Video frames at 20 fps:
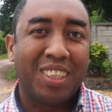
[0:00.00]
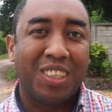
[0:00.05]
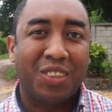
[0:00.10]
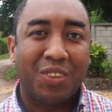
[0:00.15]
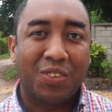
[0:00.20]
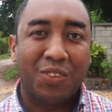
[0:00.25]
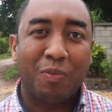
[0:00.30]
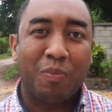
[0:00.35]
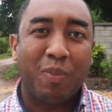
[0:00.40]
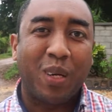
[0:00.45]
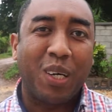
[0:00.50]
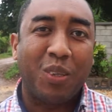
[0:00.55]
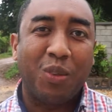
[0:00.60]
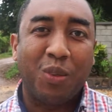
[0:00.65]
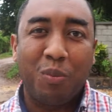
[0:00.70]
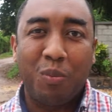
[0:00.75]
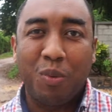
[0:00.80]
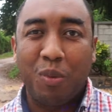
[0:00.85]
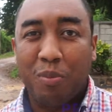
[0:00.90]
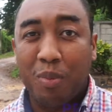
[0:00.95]
Je vous parle
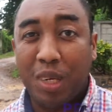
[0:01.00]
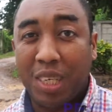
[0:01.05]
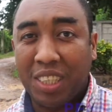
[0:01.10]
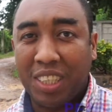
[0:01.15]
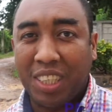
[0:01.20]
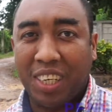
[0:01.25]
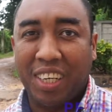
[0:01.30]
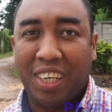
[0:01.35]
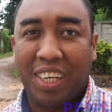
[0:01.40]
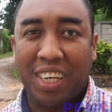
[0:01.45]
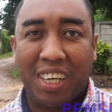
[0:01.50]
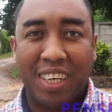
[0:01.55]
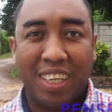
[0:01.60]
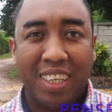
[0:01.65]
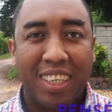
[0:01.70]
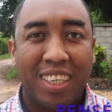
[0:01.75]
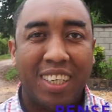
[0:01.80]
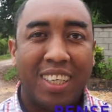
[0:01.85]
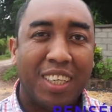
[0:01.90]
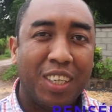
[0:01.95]
depuis Majenga,
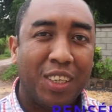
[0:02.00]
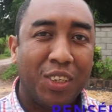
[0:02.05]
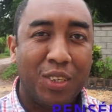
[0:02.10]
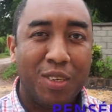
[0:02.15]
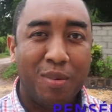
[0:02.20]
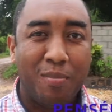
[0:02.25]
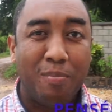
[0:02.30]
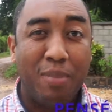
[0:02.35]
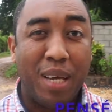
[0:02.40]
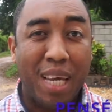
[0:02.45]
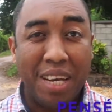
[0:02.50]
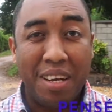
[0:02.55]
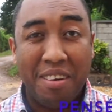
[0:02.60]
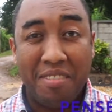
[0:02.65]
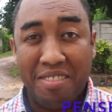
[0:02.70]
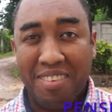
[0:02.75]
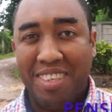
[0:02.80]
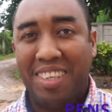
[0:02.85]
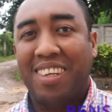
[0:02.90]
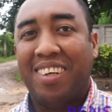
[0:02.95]
une belle
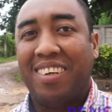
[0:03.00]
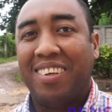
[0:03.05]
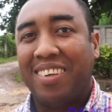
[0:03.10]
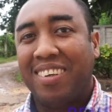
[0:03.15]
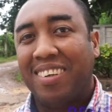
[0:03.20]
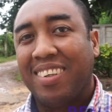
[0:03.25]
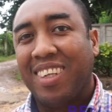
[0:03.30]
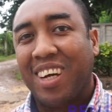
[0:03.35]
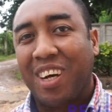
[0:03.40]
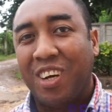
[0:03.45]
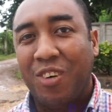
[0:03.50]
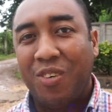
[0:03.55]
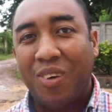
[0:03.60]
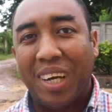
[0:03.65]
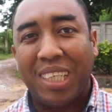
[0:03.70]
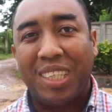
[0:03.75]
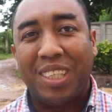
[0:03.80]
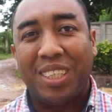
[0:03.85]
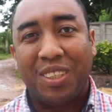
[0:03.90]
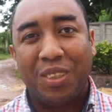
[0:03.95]
ville dans
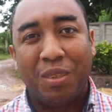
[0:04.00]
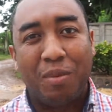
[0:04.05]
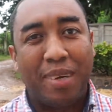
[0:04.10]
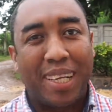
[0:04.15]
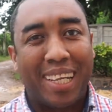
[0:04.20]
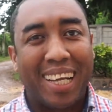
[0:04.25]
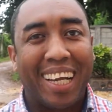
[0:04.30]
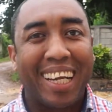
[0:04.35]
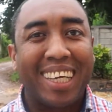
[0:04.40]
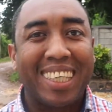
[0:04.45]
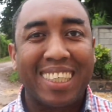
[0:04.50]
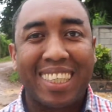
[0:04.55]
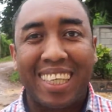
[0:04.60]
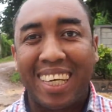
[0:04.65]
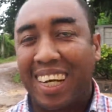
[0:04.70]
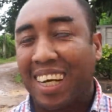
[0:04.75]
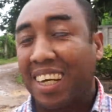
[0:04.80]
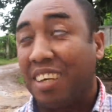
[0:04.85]
l'ouest de Madagascar.